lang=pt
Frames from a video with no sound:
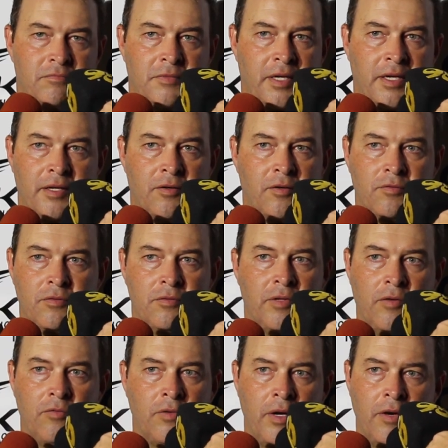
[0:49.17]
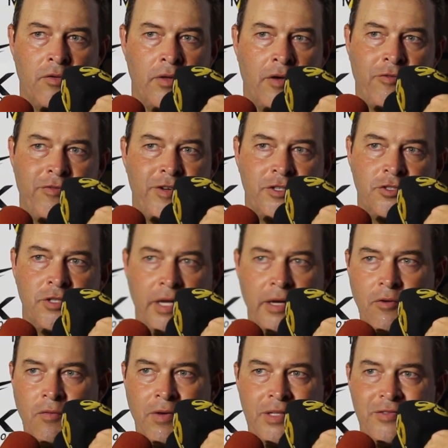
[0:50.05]
Né? Não, não, eu não vejo
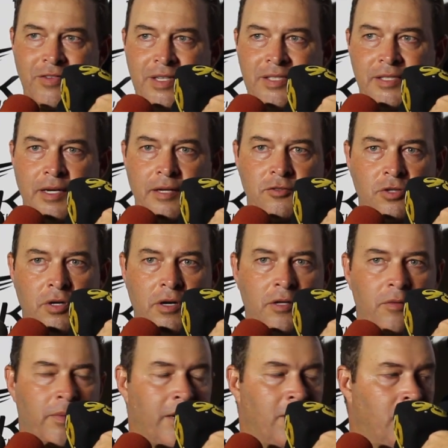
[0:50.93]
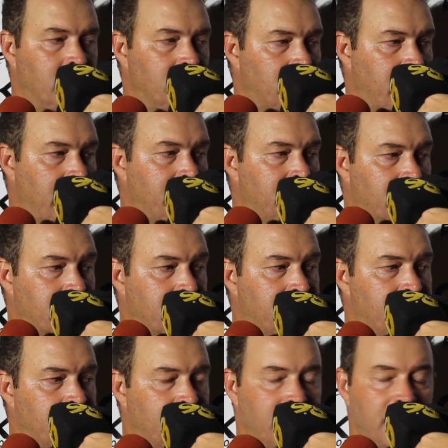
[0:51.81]
nenhum adversário jogando melhor do que a
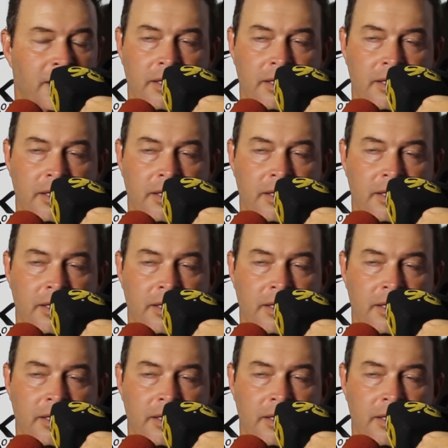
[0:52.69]
gente.